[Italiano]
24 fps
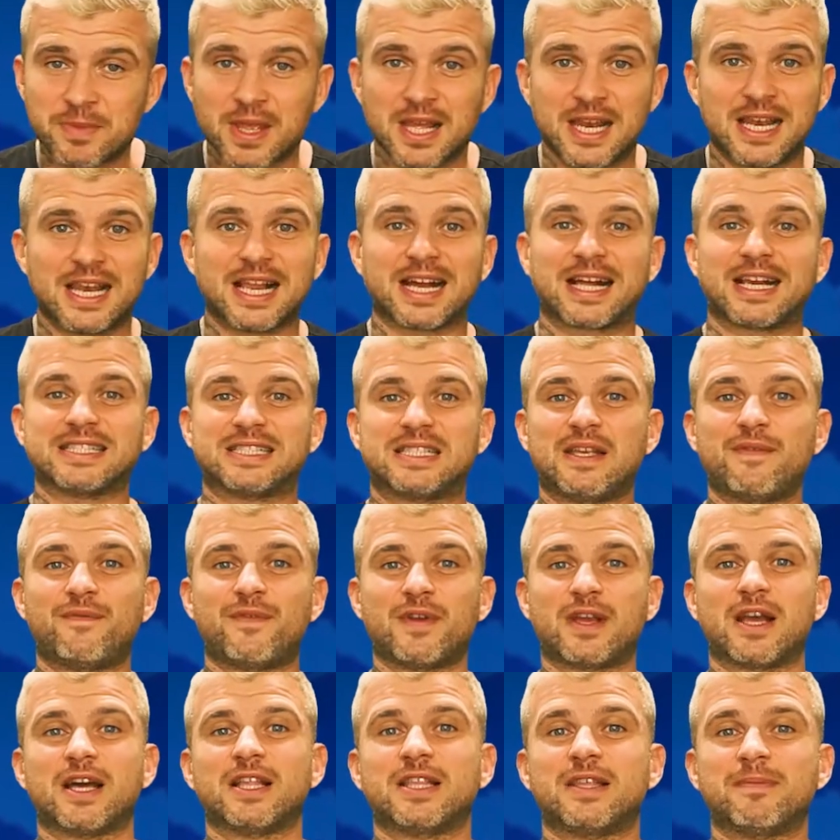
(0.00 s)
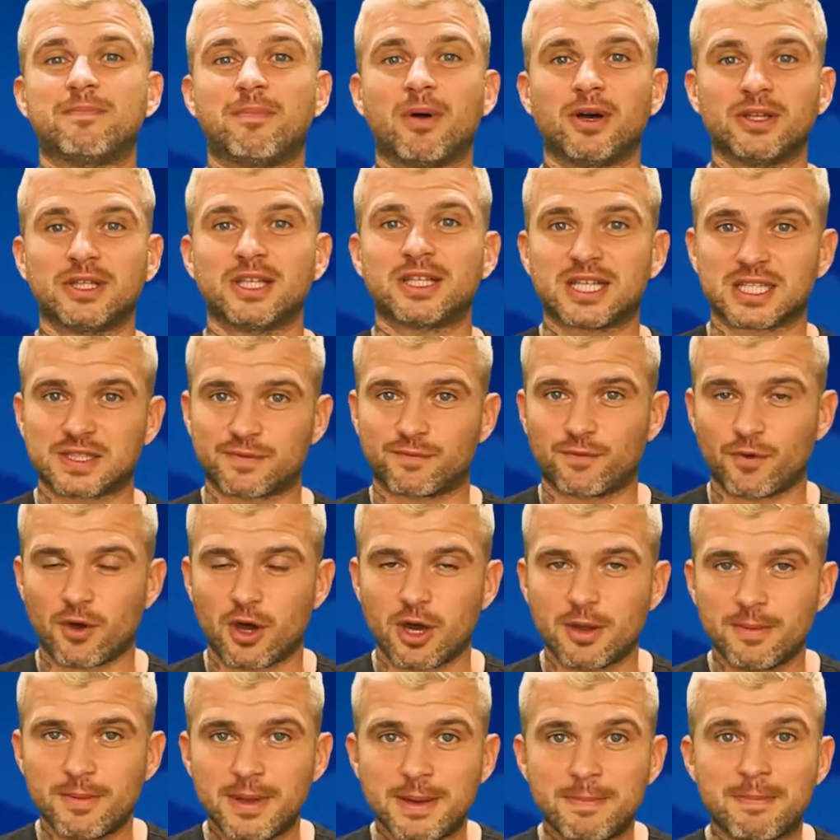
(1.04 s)
la classifica di Body
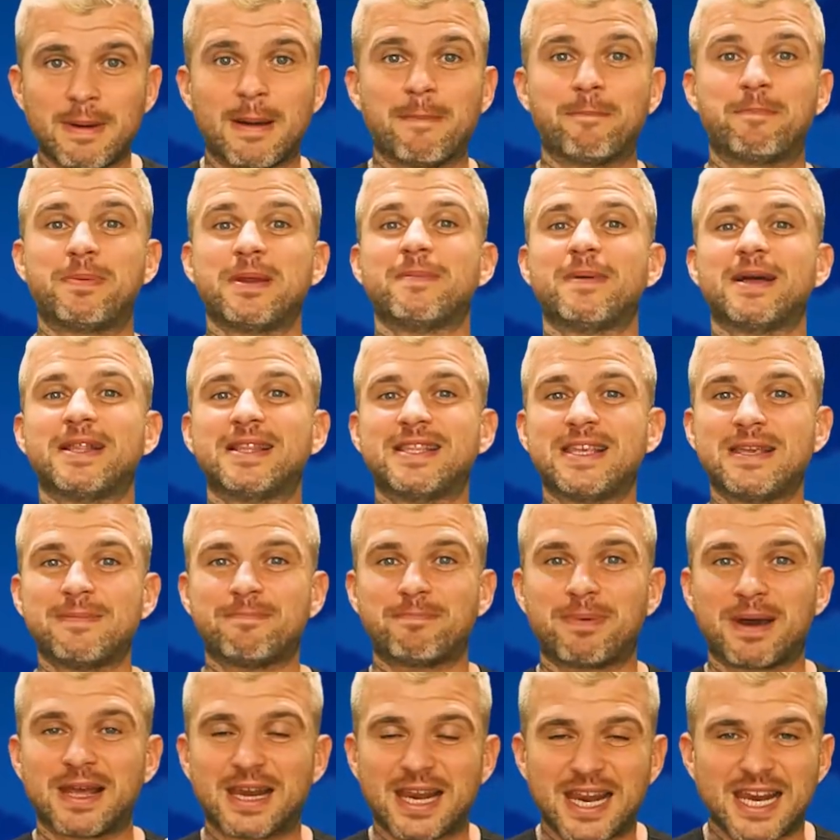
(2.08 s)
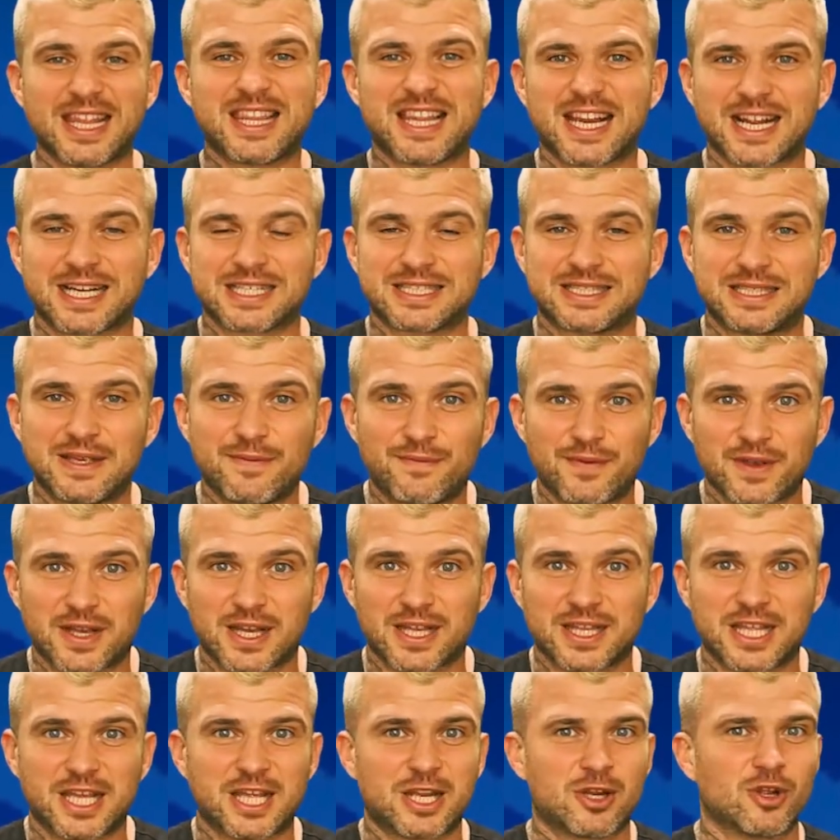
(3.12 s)
Transformer, ma prima di parlare della classifica
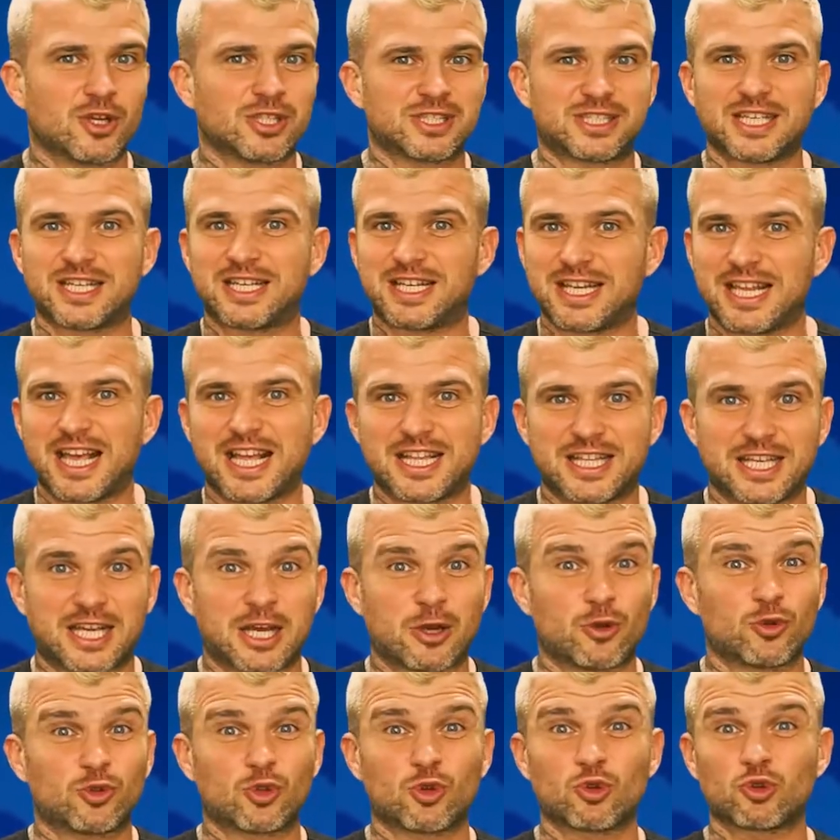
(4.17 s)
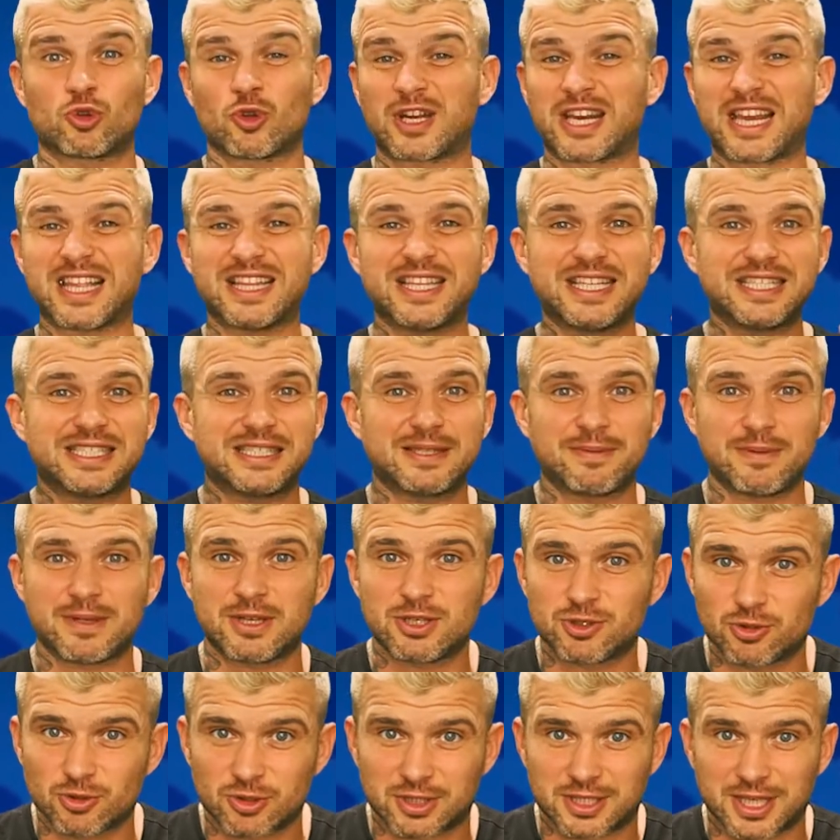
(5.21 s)
dei nostri clienti che hanno ottenuto grandissimi
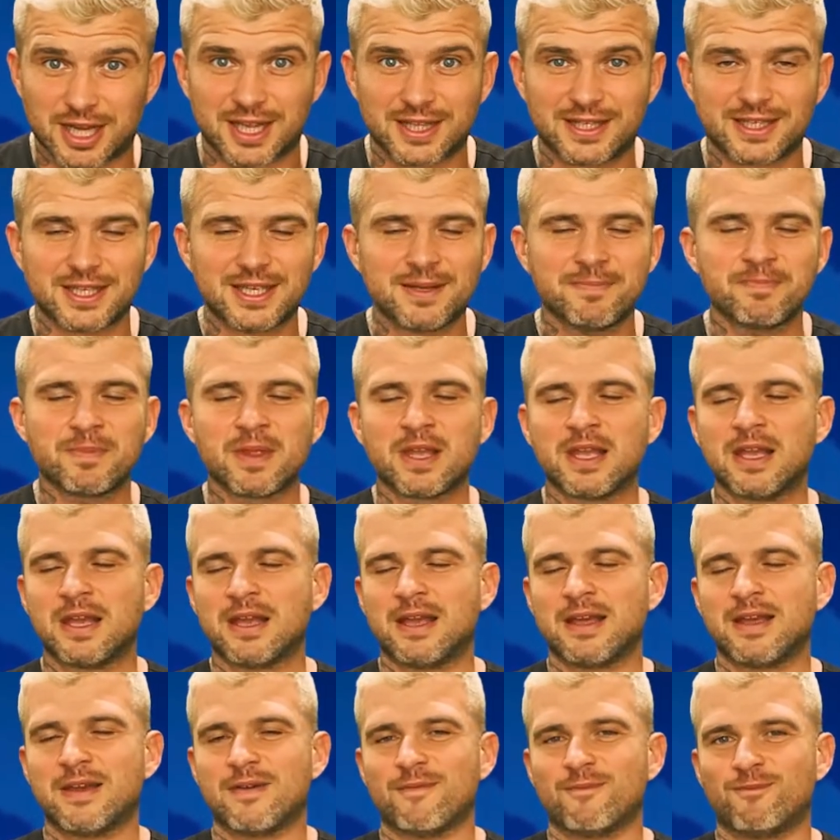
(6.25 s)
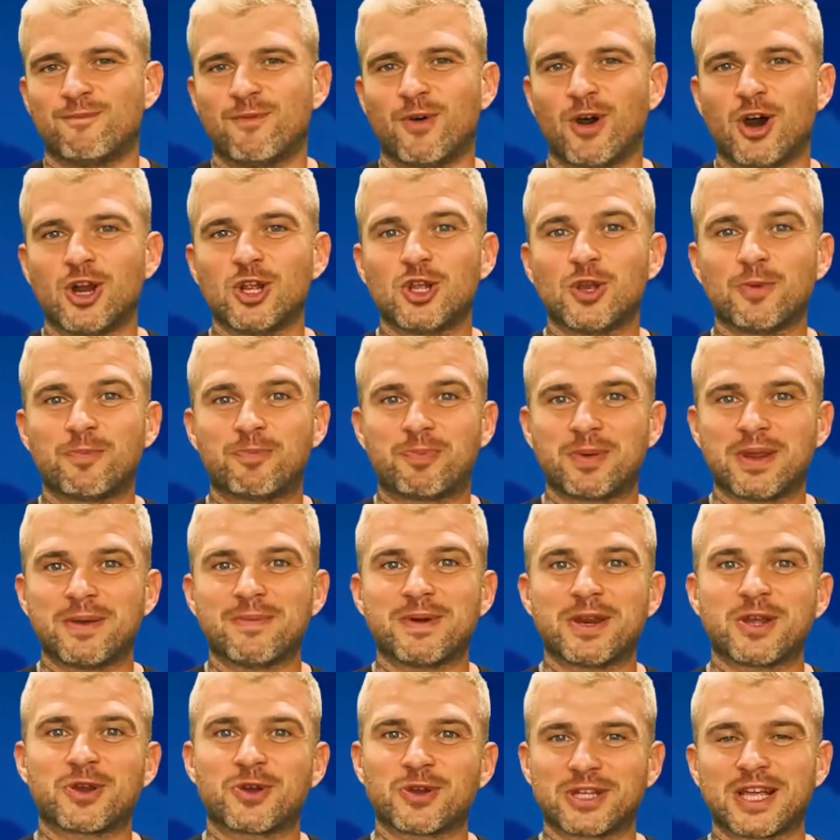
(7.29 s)
risultati voglio prima
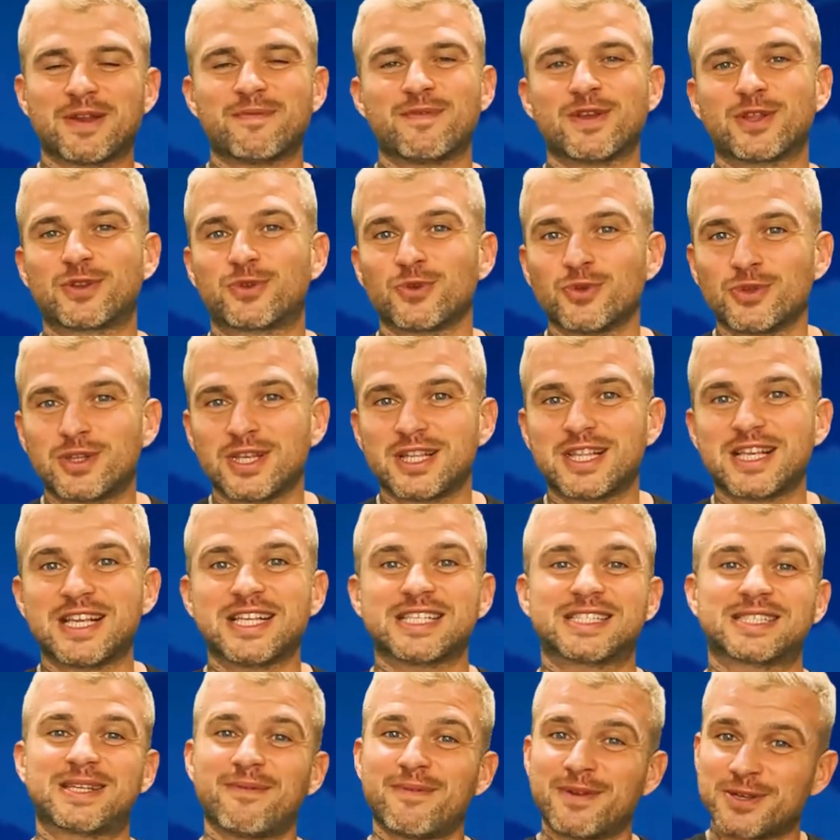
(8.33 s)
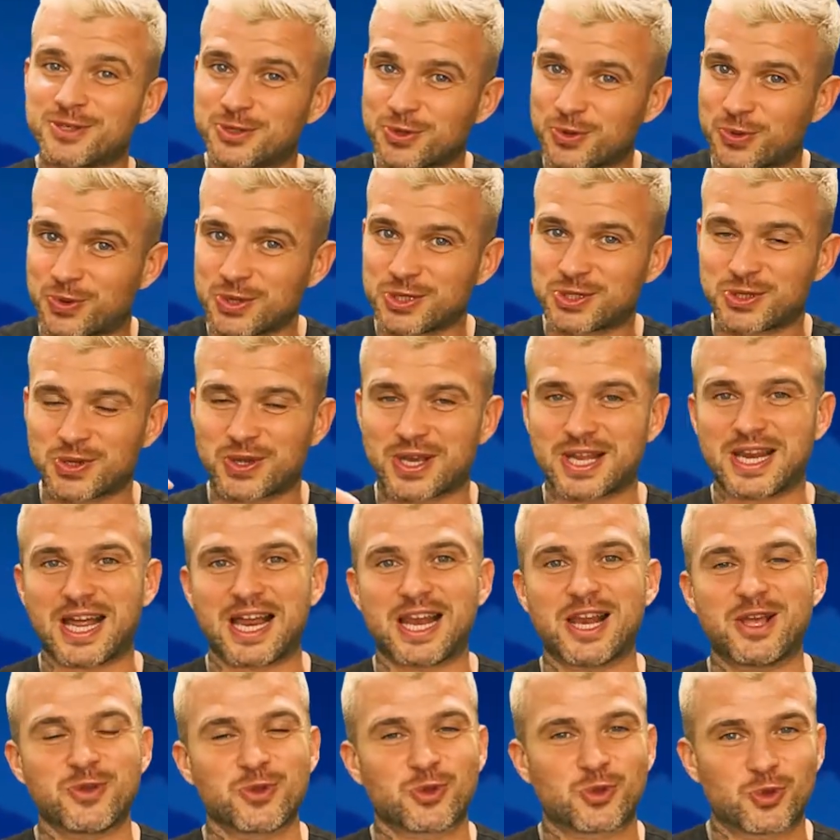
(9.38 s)
ricordarvi a tutti di iscrivervi su questo canale
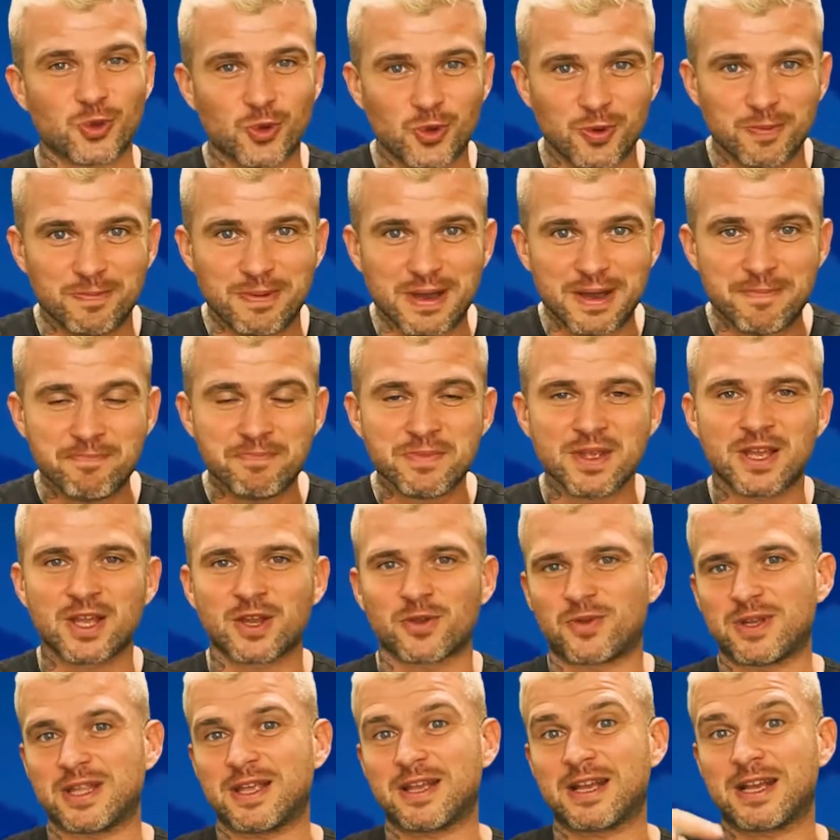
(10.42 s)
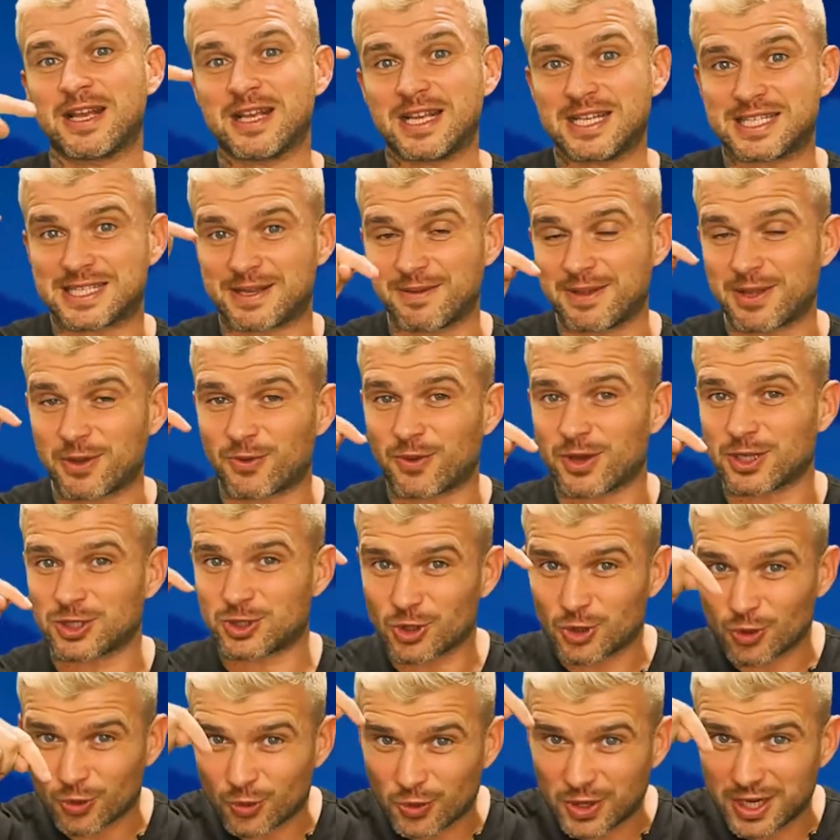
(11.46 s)
YouTube, quindi iscriviti qua
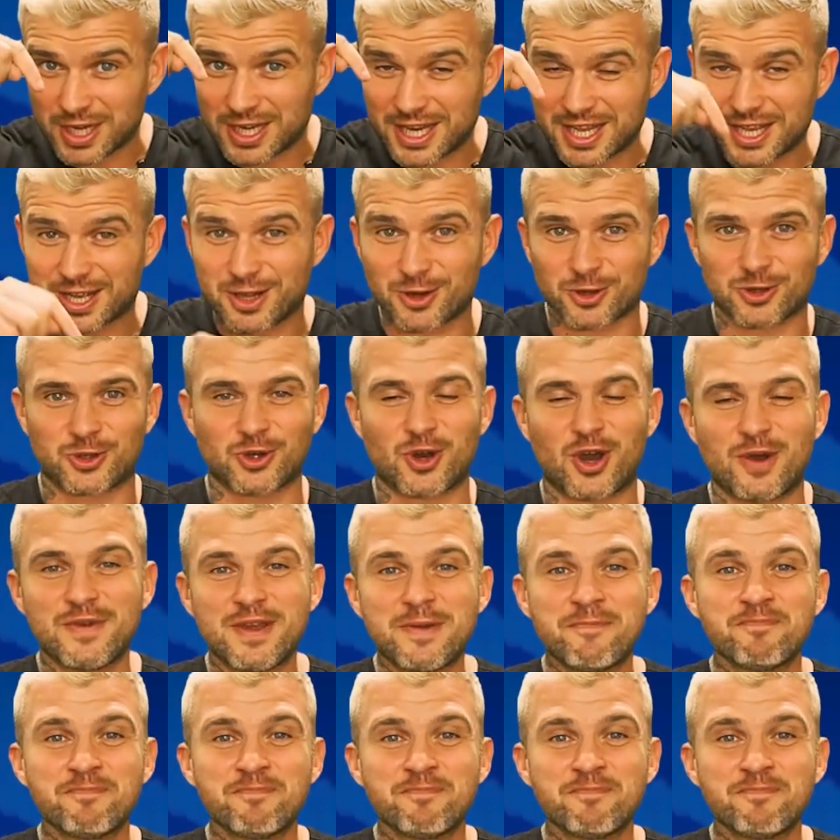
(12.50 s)
sotto qui, il link lo trovi